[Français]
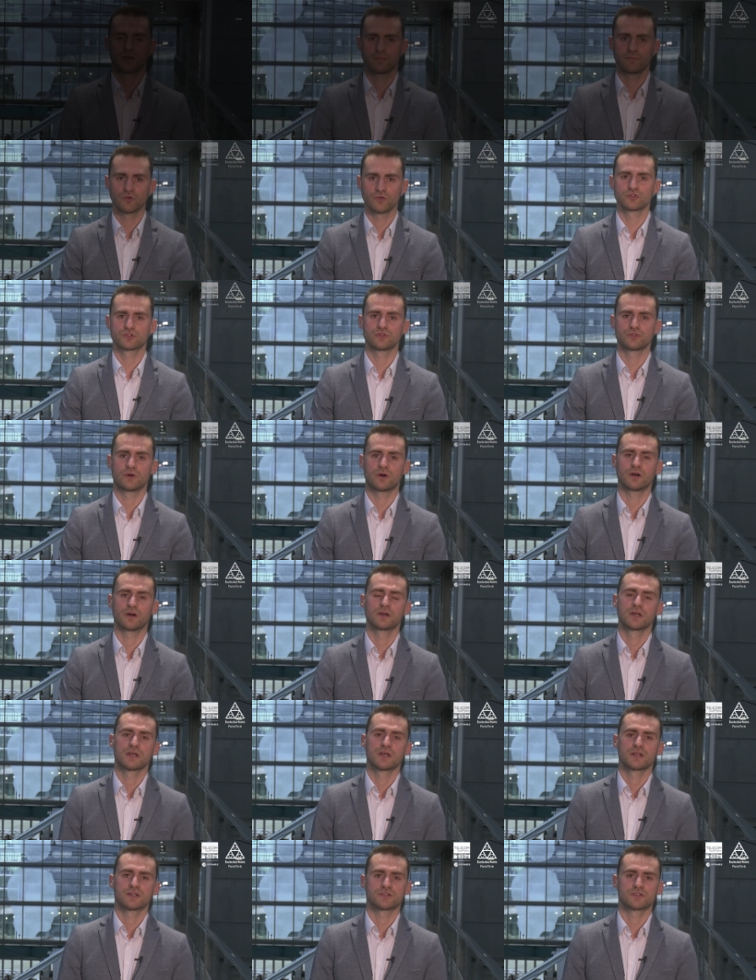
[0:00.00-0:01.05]
Bonjour,
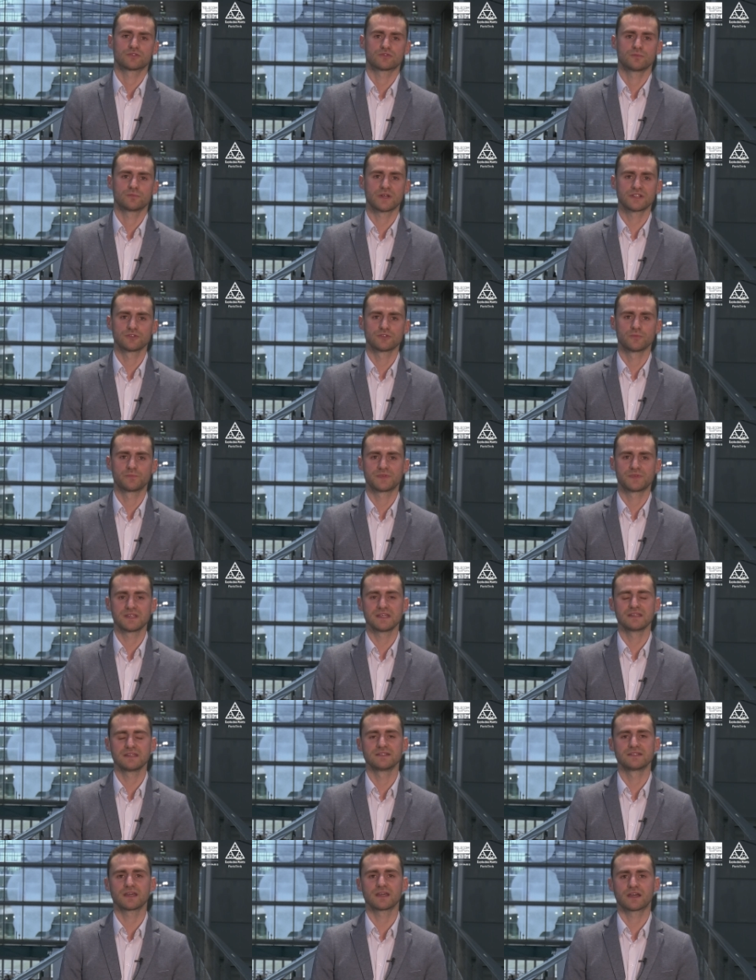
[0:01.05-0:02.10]
je suis Mathieu
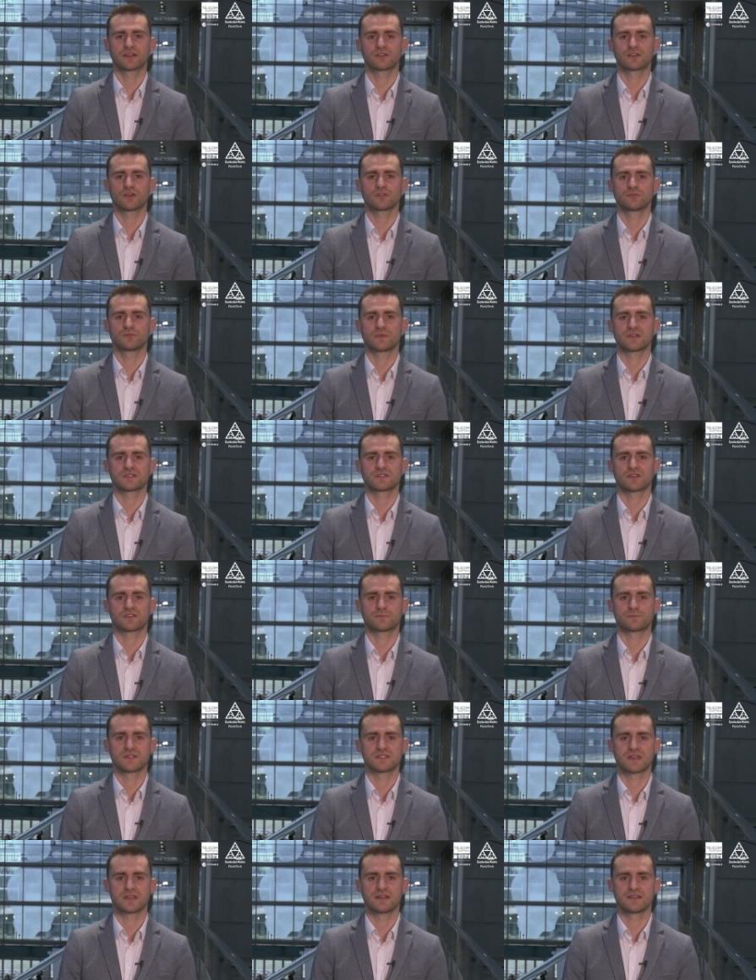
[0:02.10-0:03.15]
Pi, directeur du master
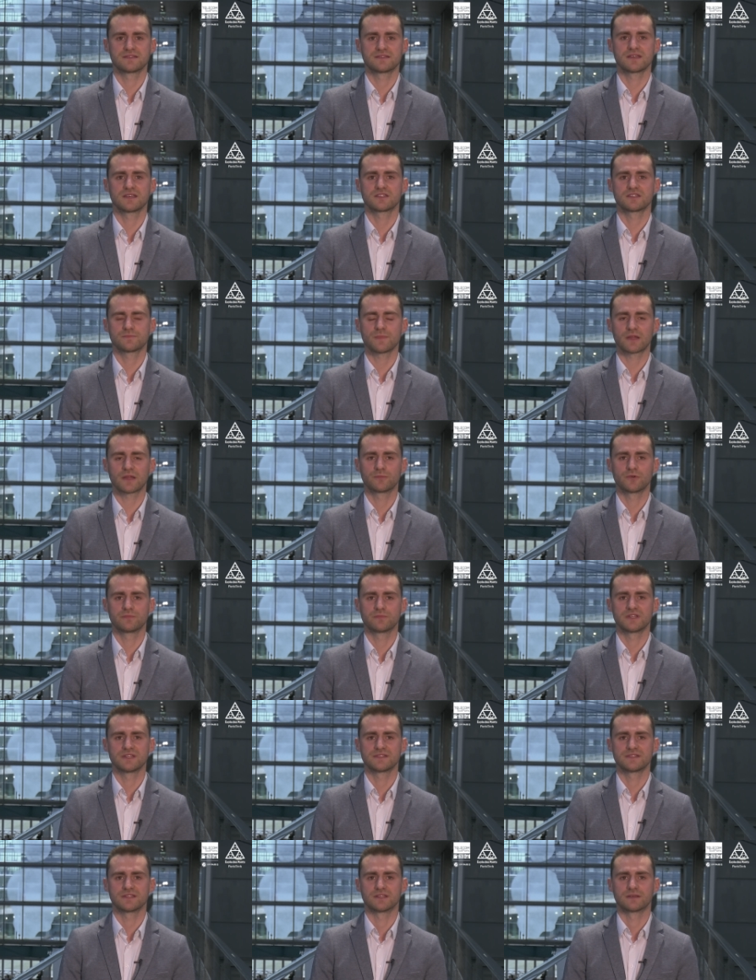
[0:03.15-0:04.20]
spécialisé Smart
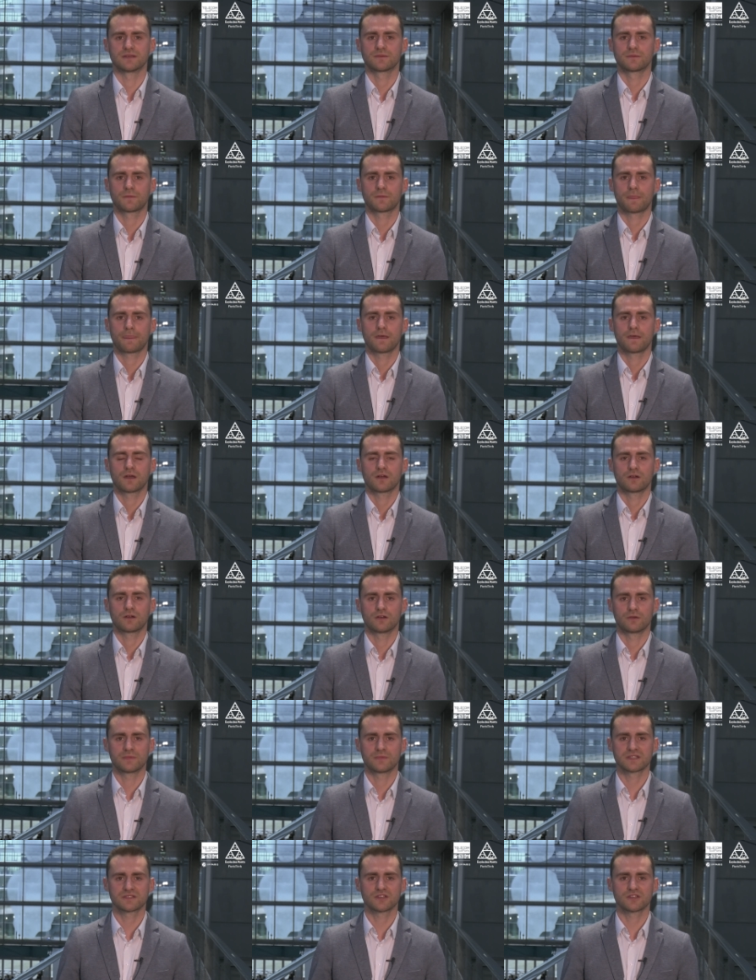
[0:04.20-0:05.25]
Mobility.
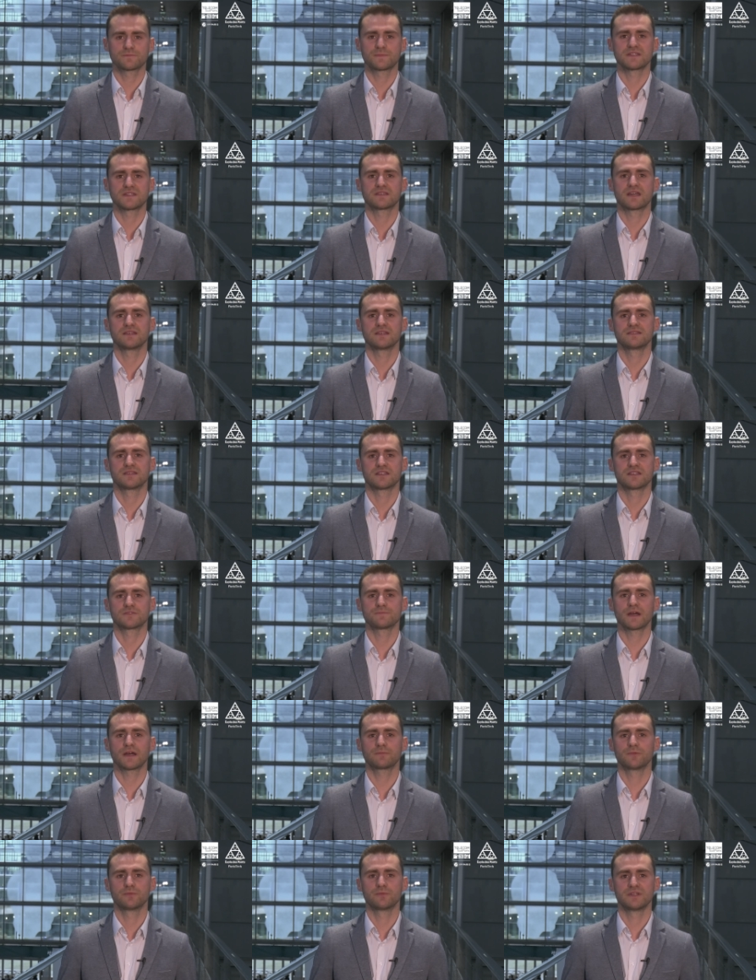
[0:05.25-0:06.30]
Le master spécialisé
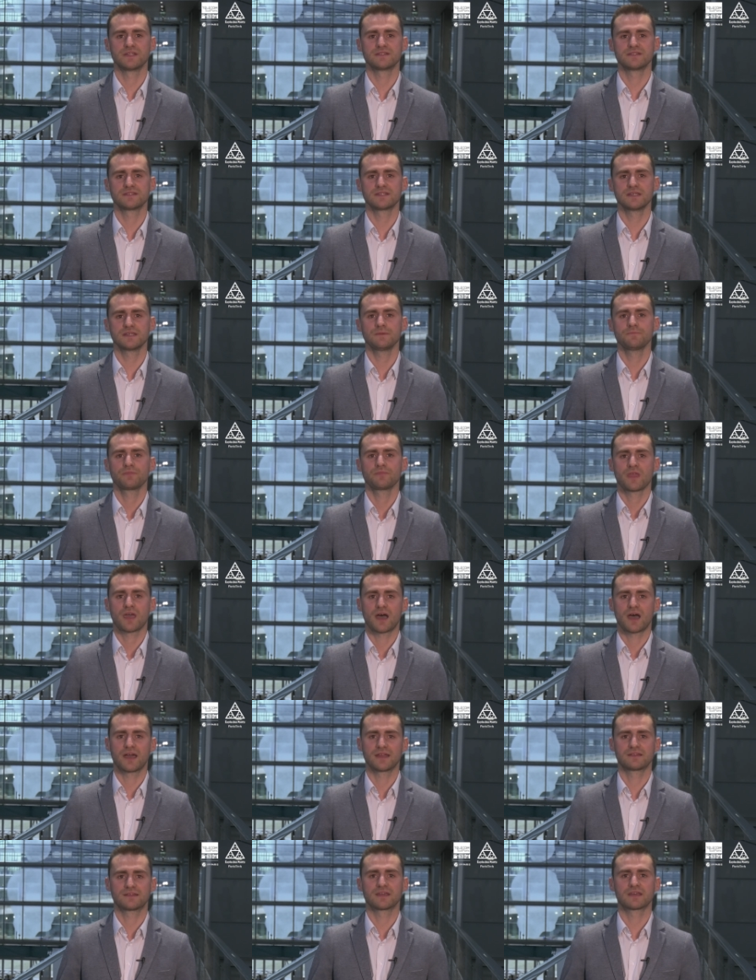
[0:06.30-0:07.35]
Smart Mobility
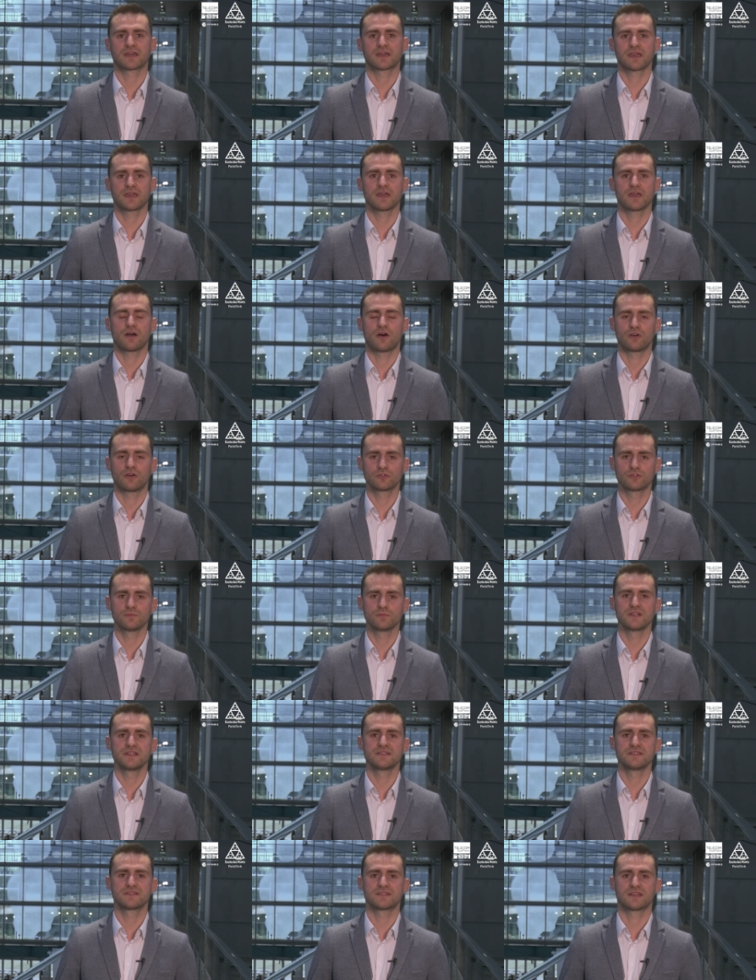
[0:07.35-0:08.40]
a été créé en
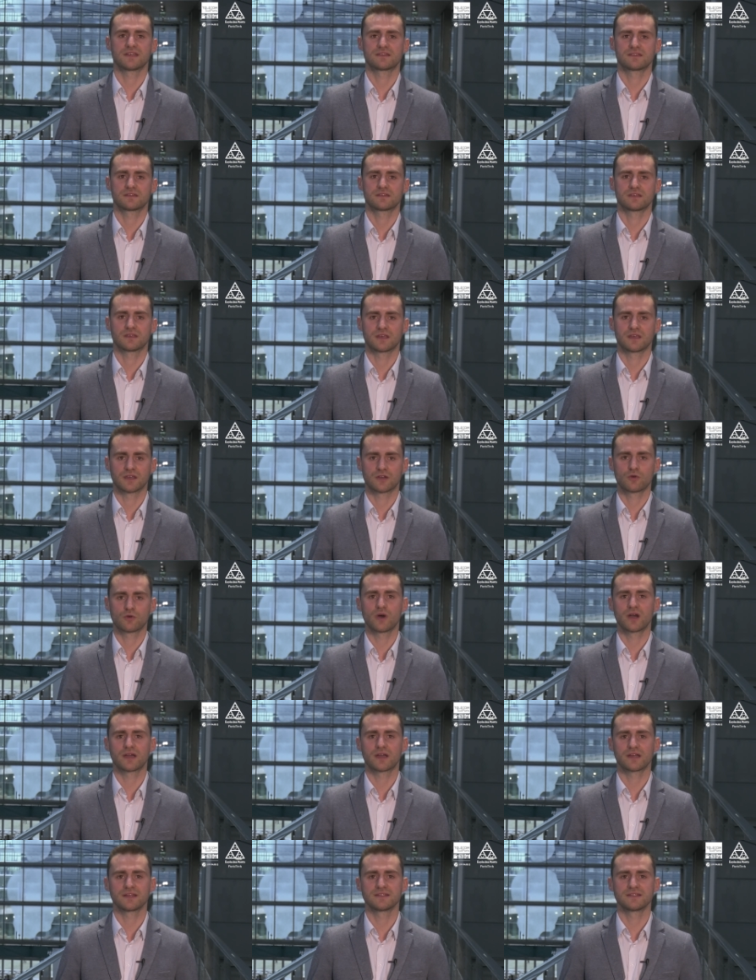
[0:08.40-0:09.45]
2017 et
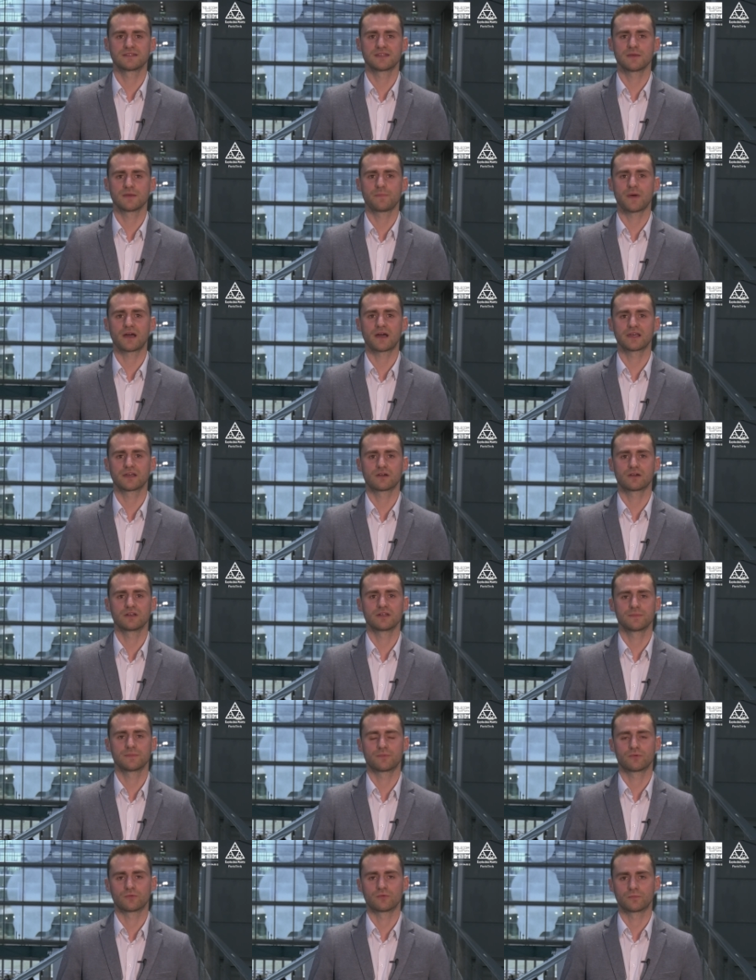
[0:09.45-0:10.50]
co-accrédité par l'école
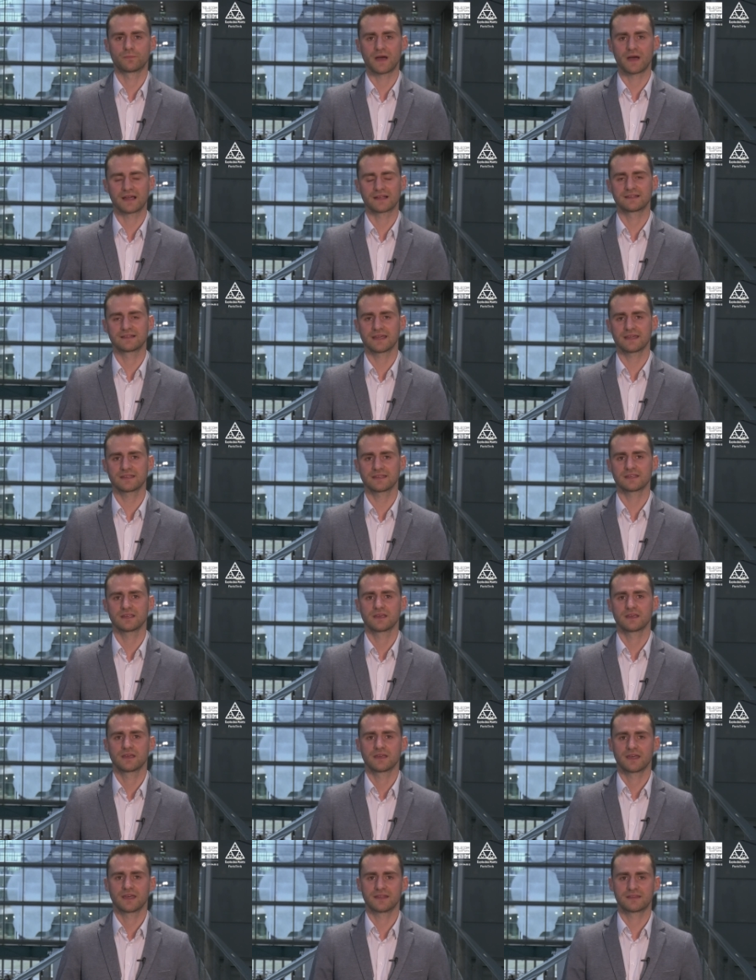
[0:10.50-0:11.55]
des ponts ParisTech
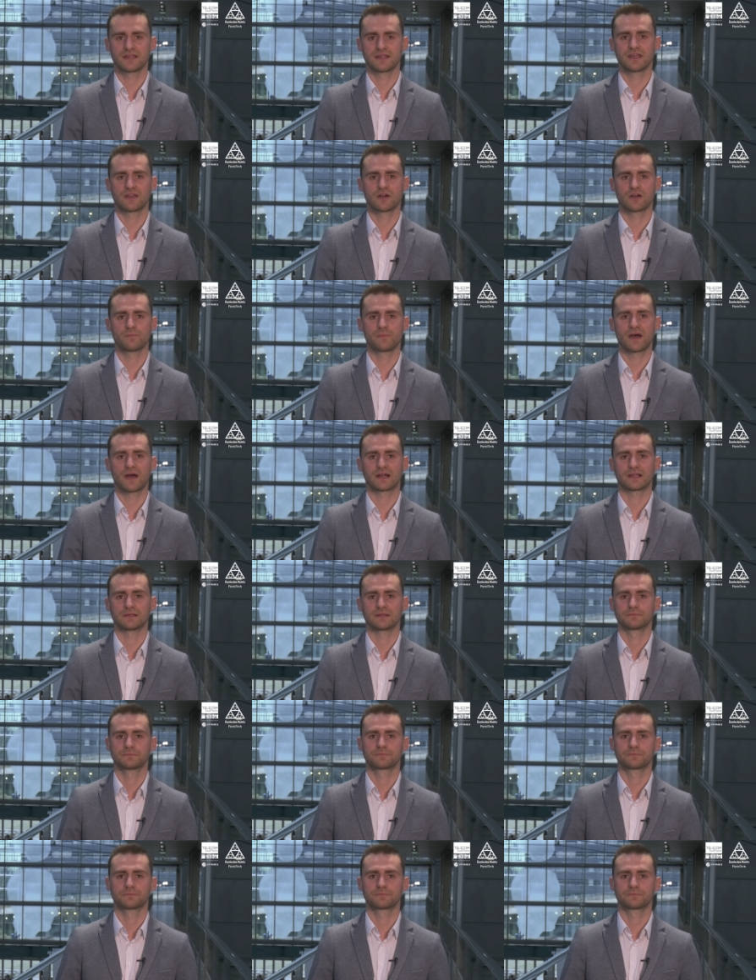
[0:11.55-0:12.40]
et Télécom Paris.